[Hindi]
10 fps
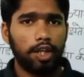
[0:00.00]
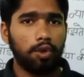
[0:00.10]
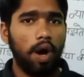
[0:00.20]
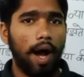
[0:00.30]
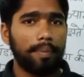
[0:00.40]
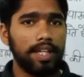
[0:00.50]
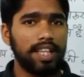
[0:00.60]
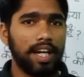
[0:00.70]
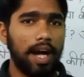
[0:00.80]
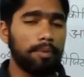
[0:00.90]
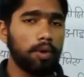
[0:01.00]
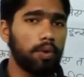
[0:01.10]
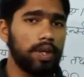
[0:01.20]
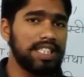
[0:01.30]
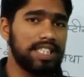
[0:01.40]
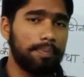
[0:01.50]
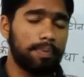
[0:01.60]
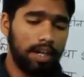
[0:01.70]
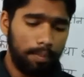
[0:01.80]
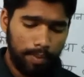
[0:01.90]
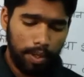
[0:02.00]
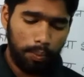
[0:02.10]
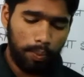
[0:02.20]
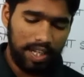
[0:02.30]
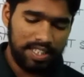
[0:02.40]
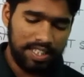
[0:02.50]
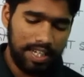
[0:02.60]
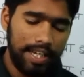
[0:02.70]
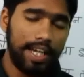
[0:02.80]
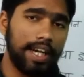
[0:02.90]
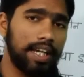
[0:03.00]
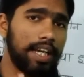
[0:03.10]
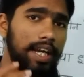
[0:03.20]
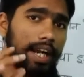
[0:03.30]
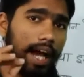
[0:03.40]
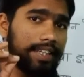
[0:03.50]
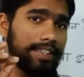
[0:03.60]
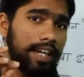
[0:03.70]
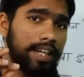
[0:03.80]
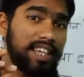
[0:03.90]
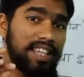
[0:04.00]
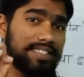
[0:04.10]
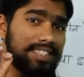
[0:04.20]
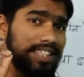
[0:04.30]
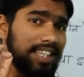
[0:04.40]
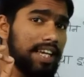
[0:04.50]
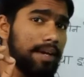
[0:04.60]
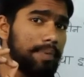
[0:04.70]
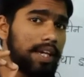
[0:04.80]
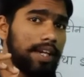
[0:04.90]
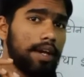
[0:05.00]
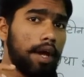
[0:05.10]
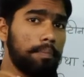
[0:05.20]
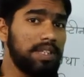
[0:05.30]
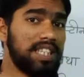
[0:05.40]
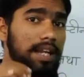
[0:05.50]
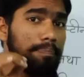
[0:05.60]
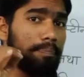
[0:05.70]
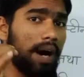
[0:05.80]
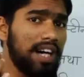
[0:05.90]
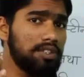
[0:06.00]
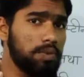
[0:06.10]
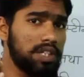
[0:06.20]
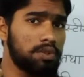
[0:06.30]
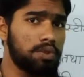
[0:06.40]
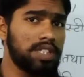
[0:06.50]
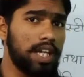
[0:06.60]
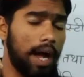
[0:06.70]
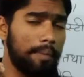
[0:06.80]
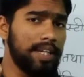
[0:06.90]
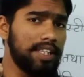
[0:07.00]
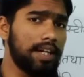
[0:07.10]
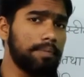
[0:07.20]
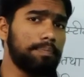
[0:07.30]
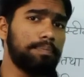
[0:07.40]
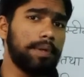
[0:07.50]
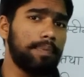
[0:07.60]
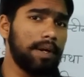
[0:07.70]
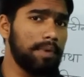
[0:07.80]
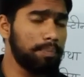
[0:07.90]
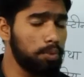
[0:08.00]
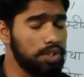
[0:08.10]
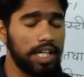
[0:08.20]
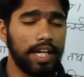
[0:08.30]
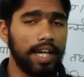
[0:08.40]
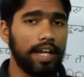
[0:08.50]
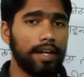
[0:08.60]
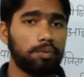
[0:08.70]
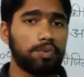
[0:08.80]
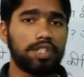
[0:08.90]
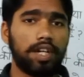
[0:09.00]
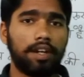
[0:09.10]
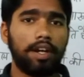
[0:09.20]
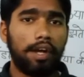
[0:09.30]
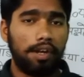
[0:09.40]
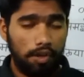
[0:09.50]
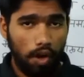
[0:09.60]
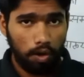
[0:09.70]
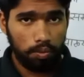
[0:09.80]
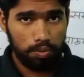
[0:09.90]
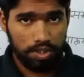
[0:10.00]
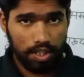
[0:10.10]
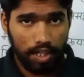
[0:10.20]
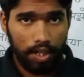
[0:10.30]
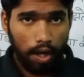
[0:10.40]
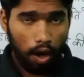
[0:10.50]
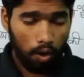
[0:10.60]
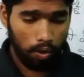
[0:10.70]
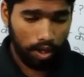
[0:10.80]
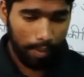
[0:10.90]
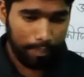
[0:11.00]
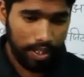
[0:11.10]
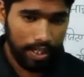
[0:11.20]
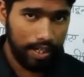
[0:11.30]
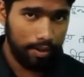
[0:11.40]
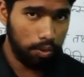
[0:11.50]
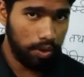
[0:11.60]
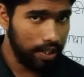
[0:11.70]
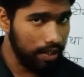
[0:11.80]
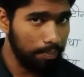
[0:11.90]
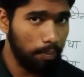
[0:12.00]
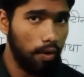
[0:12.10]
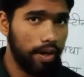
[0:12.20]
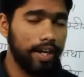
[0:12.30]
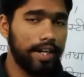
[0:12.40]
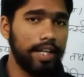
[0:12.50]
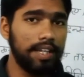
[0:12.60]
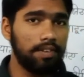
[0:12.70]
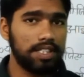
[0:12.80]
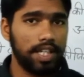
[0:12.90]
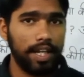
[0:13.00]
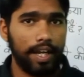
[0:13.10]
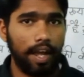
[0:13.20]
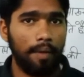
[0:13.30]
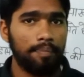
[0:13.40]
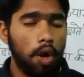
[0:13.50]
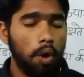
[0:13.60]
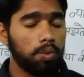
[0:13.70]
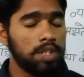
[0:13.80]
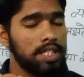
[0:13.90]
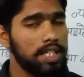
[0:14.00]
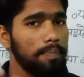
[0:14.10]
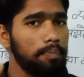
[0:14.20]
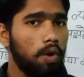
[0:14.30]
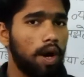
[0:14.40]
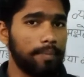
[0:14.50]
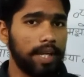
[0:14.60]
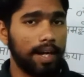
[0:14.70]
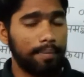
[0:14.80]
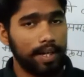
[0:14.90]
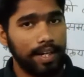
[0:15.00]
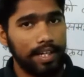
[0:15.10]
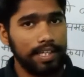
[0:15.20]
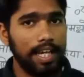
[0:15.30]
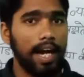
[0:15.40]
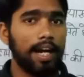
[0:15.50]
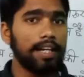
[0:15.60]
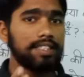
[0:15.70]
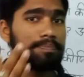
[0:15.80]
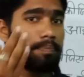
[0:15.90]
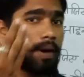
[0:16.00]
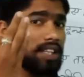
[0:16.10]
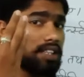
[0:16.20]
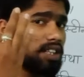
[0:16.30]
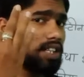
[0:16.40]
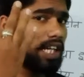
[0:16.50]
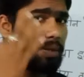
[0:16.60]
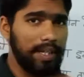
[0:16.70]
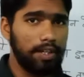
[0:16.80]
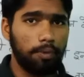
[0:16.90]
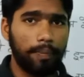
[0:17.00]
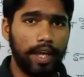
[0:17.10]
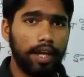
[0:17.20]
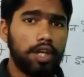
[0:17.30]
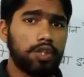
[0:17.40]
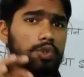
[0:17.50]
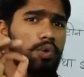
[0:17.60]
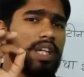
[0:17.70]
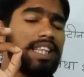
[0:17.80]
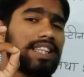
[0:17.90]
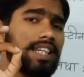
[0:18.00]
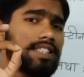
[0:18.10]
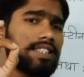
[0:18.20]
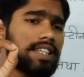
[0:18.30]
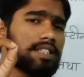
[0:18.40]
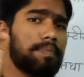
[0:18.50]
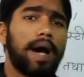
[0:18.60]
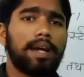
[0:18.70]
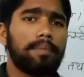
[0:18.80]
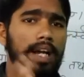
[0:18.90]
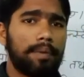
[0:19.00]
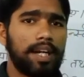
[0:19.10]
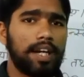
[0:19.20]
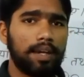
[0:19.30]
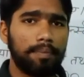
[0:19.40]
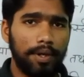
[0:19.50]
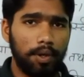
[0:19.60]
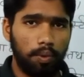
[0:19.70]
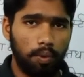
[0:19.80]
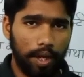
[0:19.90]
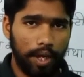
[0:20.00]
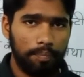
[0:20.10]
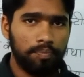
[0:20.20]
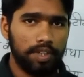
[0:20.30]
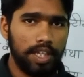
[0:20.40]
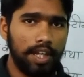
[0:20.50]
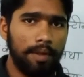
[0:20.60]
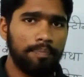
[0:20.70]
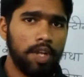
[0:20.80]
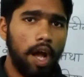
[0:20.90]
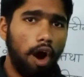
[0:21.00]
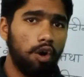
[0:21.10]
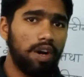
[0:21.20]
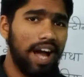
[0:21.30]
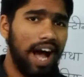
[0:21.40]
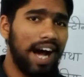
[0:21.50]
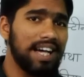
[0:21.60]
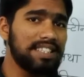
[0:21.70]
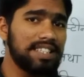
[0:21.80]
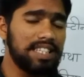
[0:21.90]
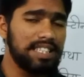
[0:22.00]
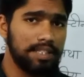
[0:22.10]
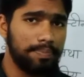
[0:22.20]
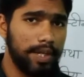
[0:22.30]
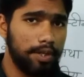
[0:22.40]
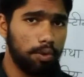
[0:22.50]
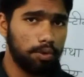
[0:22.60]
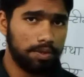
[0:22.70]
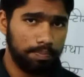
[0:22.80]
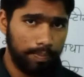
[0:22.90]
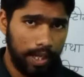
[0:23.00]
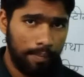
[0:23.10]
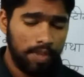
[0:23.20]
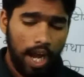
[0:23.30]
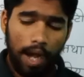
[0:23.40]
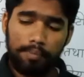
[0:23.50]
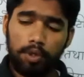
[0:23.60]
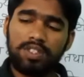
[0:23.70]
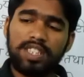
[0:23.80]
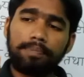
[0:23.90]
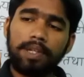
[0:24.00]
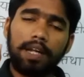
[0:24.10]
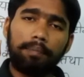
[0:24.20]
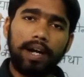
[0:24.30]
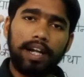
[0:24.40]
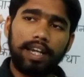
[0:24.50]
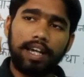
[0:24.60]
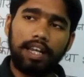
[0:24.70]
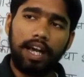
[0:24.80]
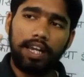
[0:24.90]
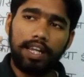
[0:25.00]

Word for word: तो अभी तक हम लोगों ने चैप्टर नंबर वन से लेकर के नाइन तक के जितने भी पिछले पांच वर्षों से अभी तक पेपर में पूछे गए हैं क्वेश्चन लॉन्ग क्वेश्चन और आपके जो इम्पोर्टेंट डेरिवेशन हैं उन सब को हमने कवर कर लिया है मात्र तीन वीडियो में जो कि 10 10 12 12 मिनट के वीडियो होंगे ठीक है और आज इस वीडियो में हम लोग चैप्टर नंबर 10,